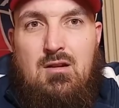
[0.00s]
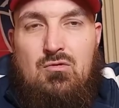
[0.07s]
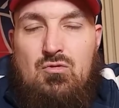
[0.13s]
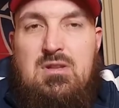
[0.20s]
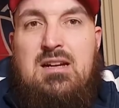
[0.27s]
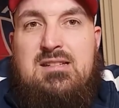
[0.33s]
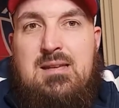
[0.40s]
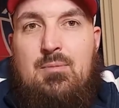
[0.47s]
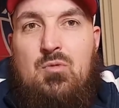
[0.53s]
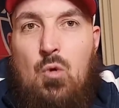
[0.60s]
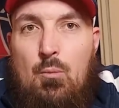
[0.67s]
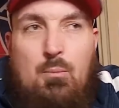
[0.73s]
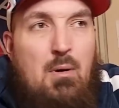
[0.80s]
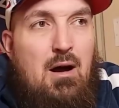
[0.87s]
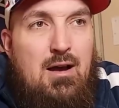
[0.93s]
nous
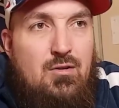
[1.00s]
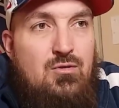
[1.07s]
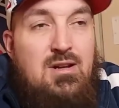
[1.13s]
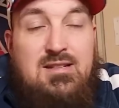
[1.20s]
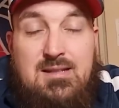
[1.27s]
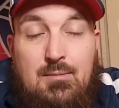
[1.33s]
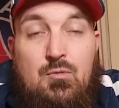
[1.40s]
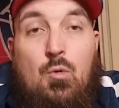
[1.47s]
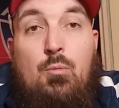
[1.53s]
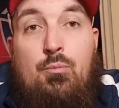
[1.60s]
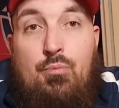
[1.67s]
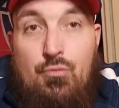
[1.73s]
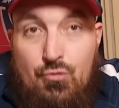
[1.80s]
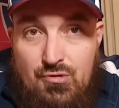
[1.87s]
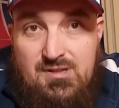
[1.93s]
n'acceptons pas et nous n'acceptons
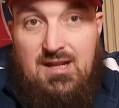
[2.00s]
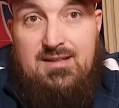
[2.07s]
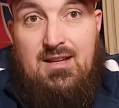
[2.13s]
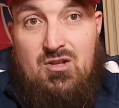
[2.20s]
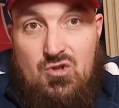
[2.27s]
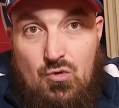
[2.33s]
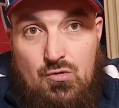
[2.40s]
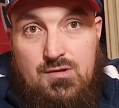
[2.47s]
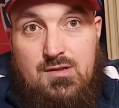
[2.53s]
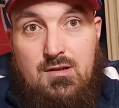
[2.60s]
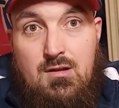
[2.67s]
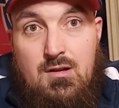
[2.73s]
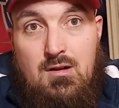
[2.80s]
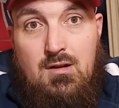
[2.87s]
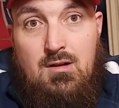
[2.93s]
plus certaines choses.
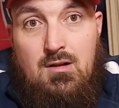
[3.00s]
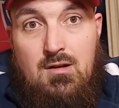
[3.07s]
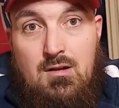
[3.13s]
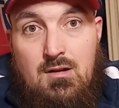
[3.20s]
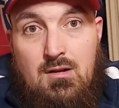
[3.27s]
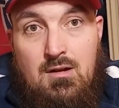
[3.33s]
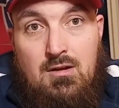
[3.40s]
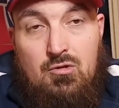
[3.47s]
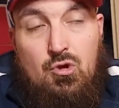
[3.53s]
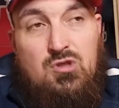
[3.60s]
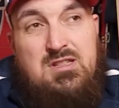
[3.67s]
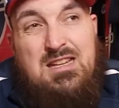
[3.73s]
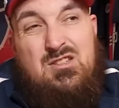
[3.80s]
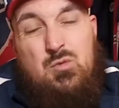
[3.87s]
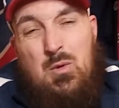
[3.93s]
Que
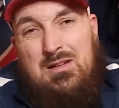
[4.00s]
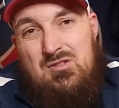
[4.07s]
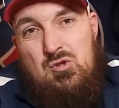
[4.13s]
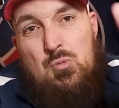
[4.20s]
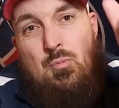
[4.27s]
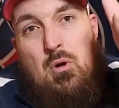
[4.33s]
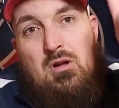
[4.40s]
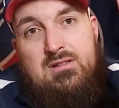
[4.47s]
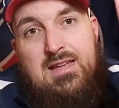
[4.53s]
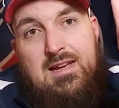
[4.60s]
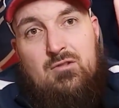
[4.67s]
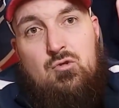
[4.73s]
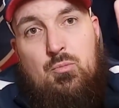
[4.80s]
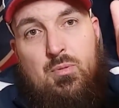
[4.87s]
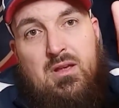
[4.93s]
ça soit
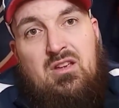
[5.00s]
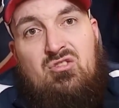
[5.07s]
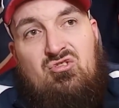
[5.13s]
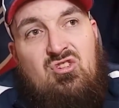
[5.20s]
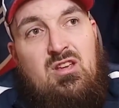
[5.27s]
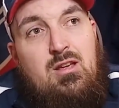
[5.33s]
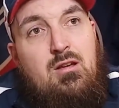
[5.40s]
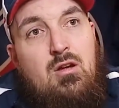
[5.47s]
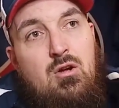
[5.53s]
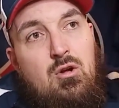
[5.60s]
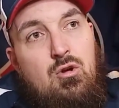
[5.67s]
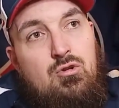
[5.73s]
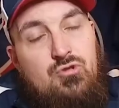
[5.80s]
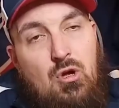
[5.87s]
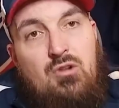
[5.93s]
supporter du PSG
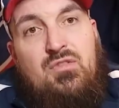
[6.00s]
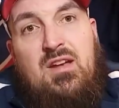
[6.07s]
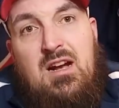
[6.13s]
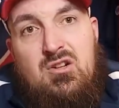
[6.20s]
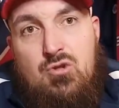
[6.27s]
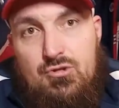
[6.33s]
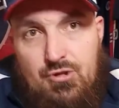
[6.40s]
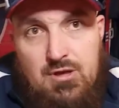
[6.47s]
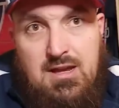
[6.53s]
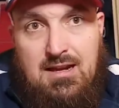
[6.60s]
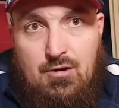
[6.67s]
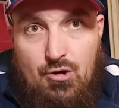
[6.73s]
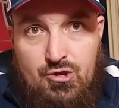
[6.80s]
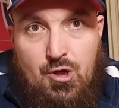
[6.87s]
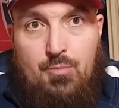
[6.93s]
dans le virage Auteuil
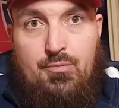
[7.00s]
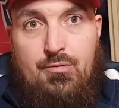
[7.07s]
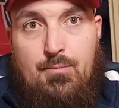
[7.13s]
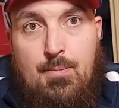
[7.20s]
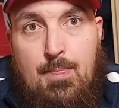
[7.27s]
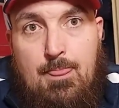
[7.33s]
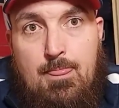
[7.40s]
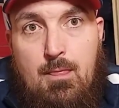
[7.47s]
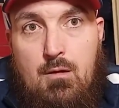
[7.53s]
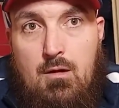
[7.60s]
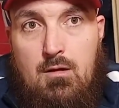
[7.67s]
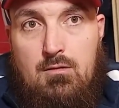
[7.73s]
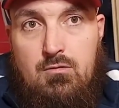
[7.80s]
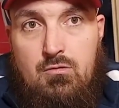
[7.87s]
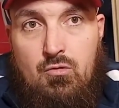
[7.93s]
avec le Cup,
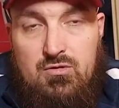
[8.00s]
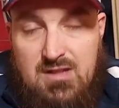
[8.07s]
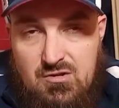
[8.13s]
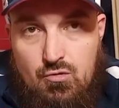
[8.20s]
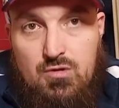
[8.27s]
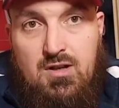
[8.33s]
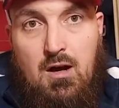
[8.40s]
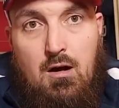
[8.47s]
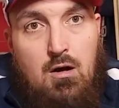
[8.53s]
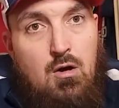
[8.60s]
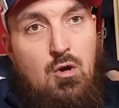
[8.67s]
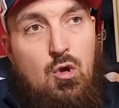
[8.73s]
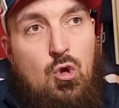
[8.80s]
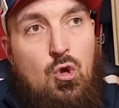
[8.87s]
donc des ultras,